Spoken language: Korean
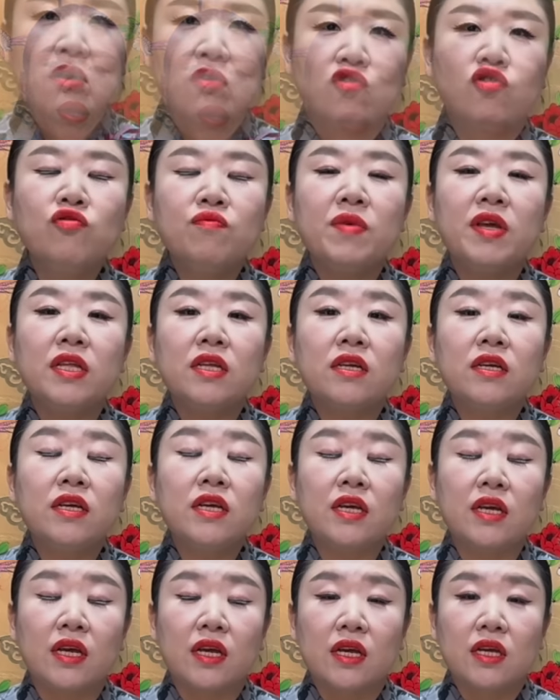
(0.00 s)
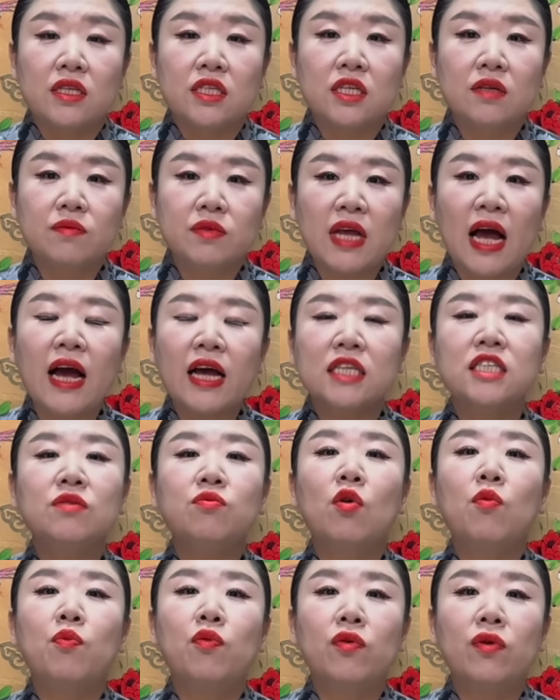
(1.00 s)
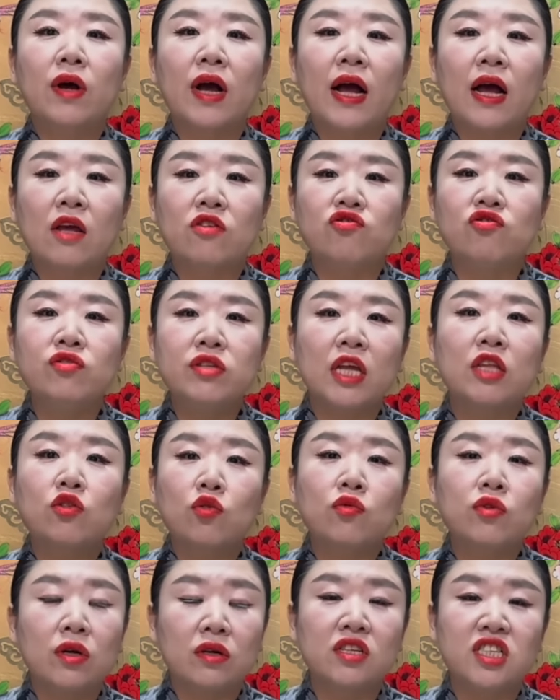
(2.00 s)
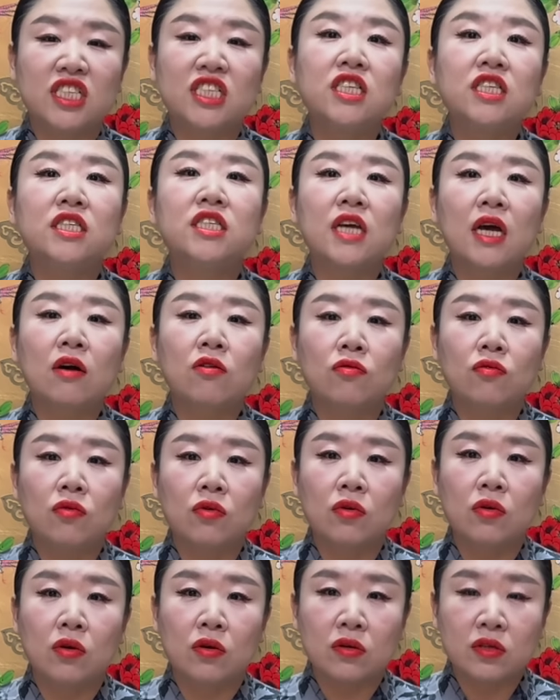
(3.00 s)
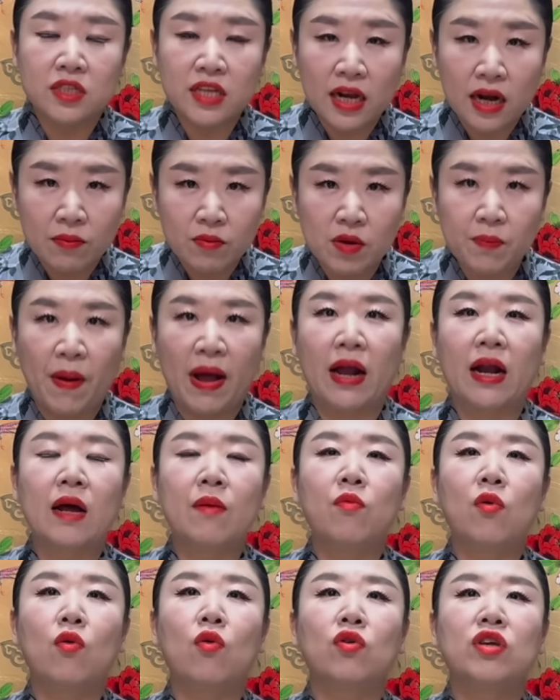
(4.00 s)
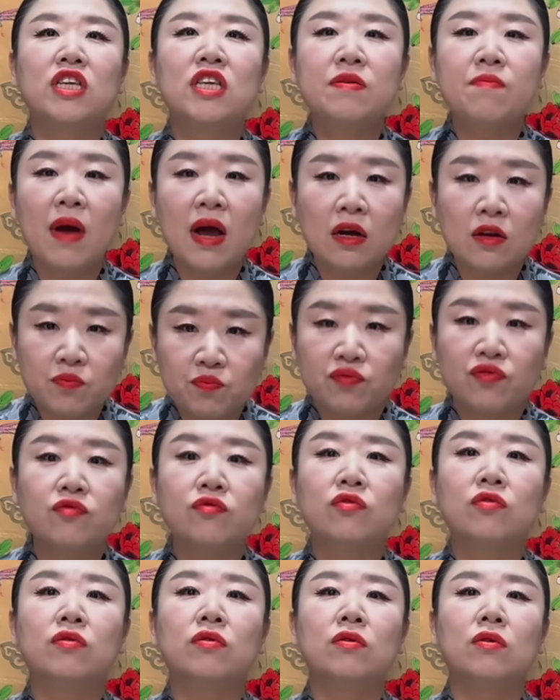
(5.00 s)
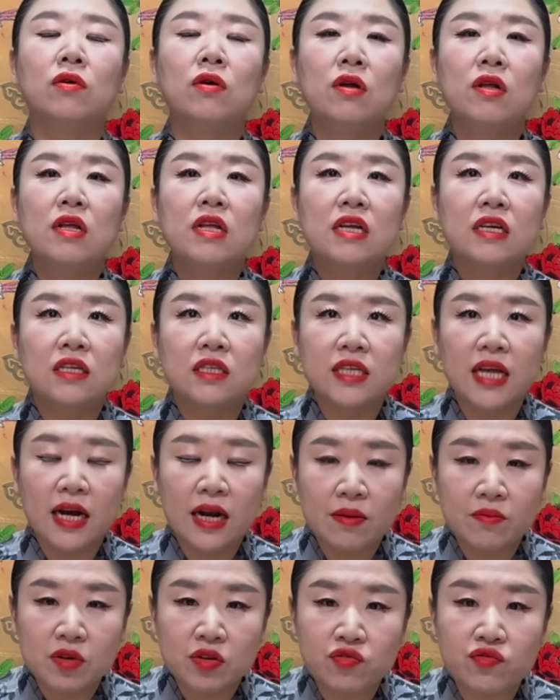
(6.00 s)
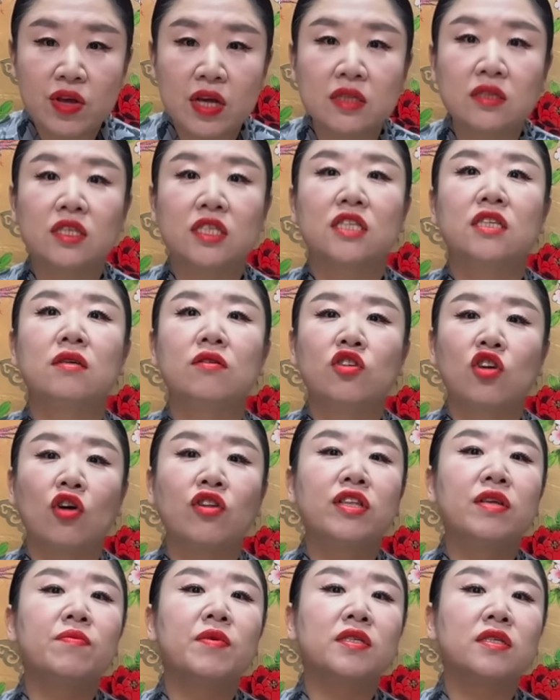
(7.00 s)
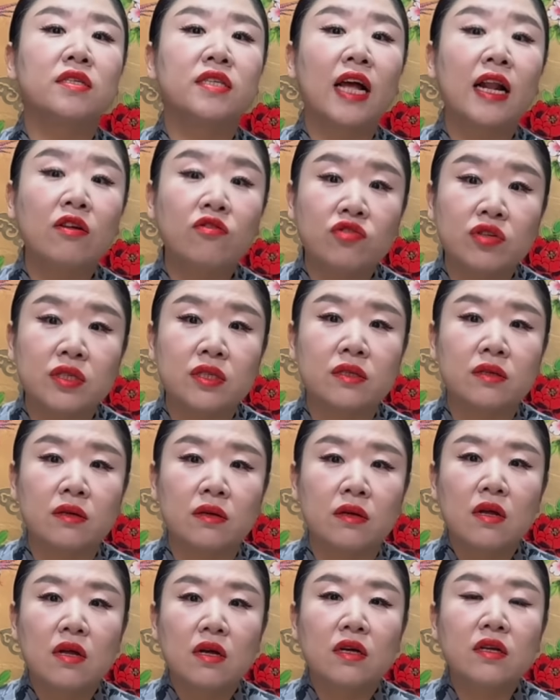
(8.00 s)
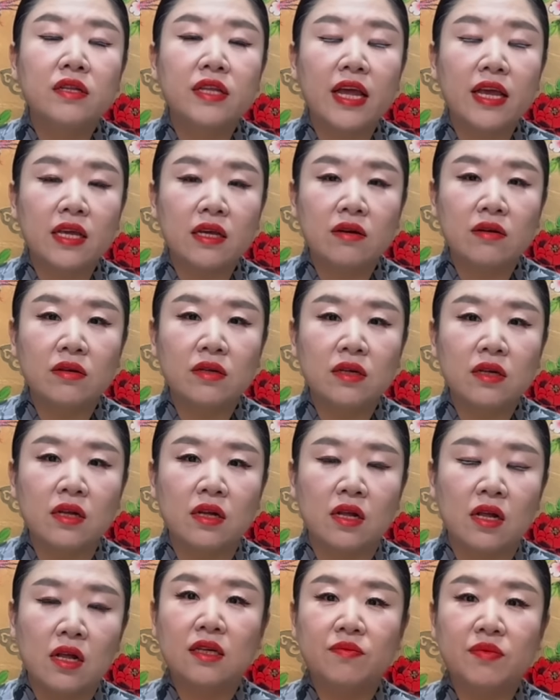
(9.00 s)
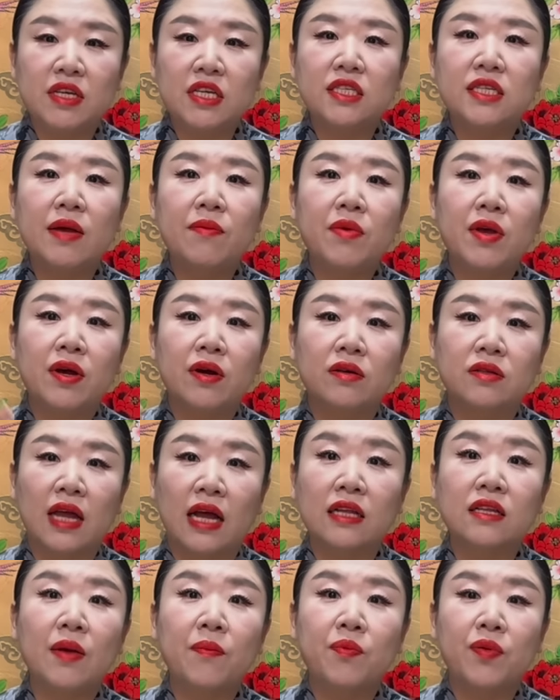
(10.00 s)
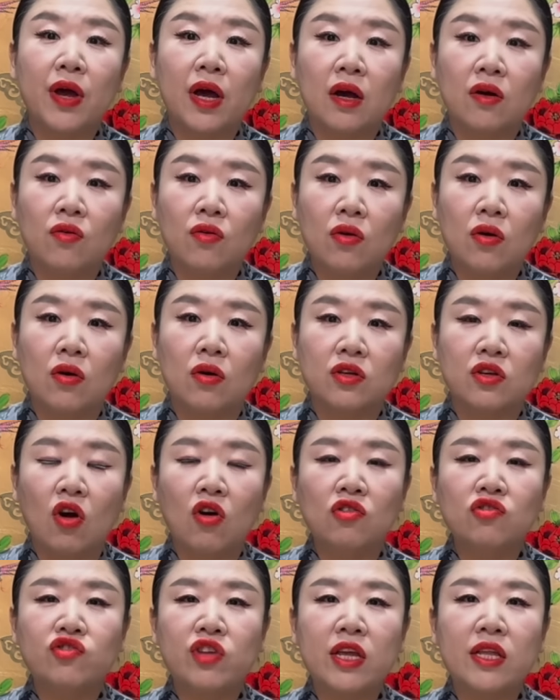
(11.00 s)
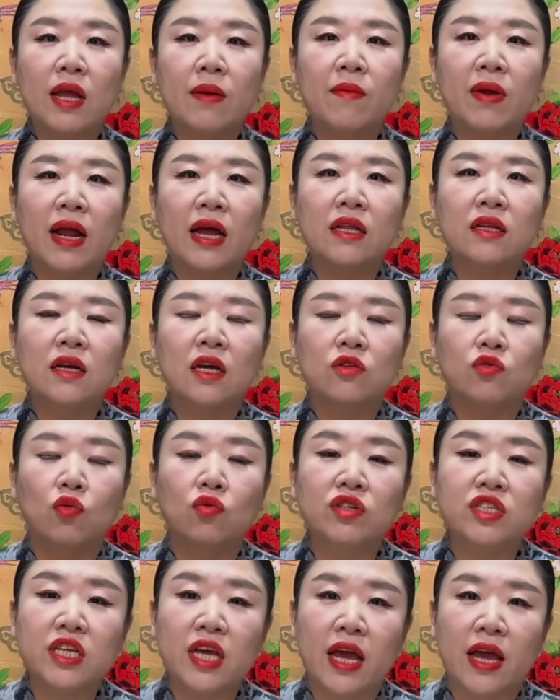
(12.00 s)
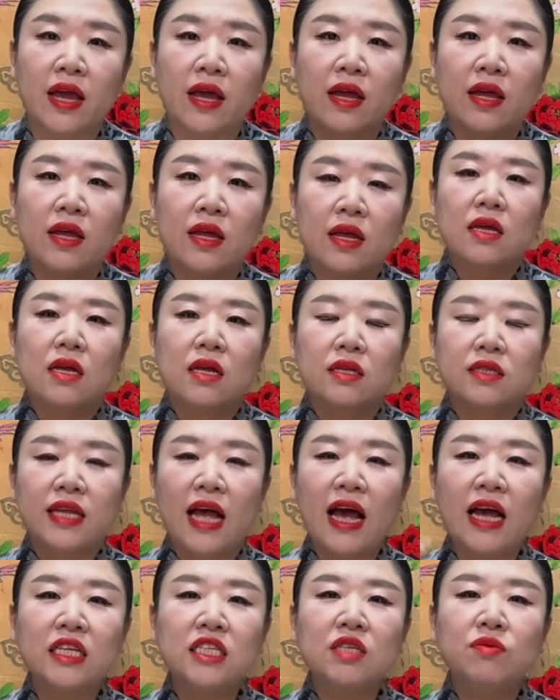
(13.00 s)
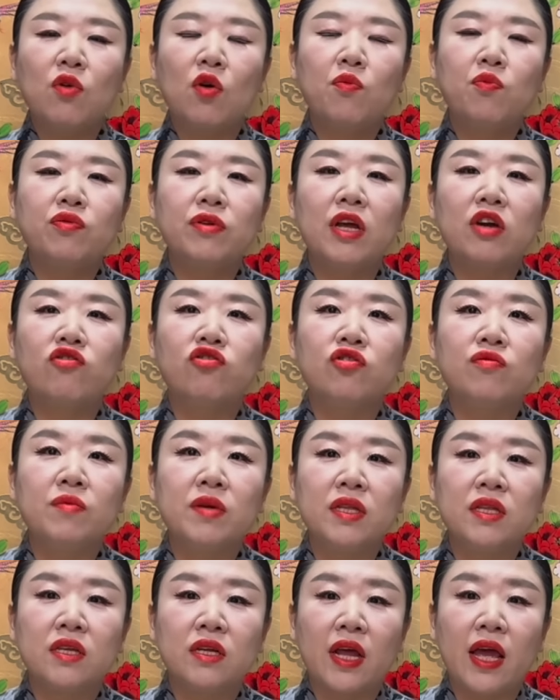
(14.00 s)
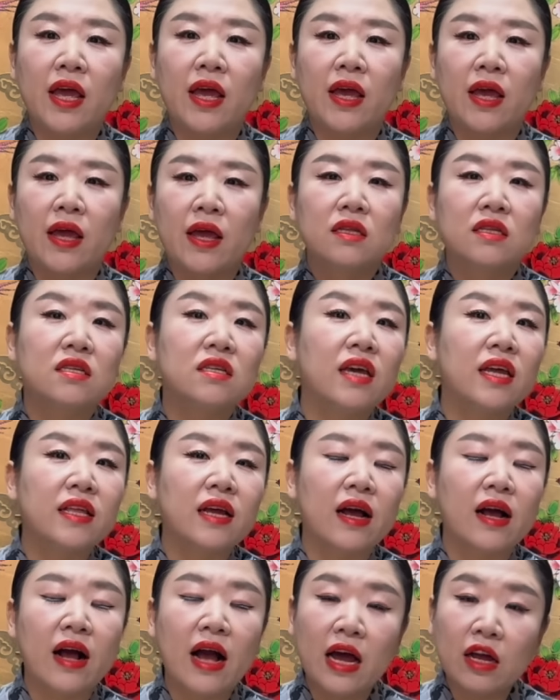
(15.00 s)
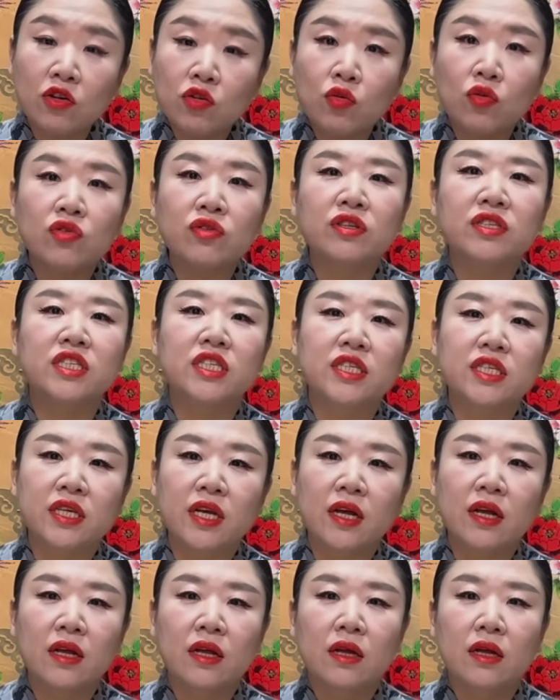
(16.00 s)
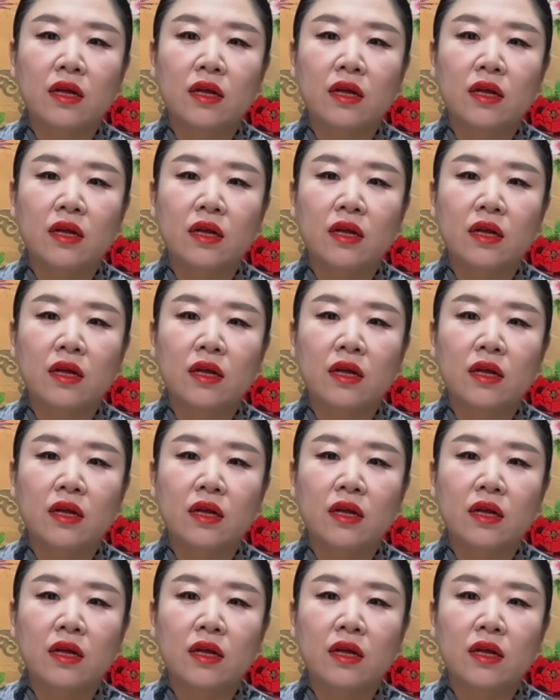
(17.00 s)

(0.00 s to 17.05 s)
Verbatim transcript: 국민의 지금 45%가 윤 대통령을 지지하고 그 사람을 바라보고 희망을 품고 그 사람을 위해서 지금 견디면서 살고 있어. 근데 이거를 이재명 당대표하고 영수회담을 하는가 동시에 45%의 국민들의 등에다가 칼을 꽂는 짓이야.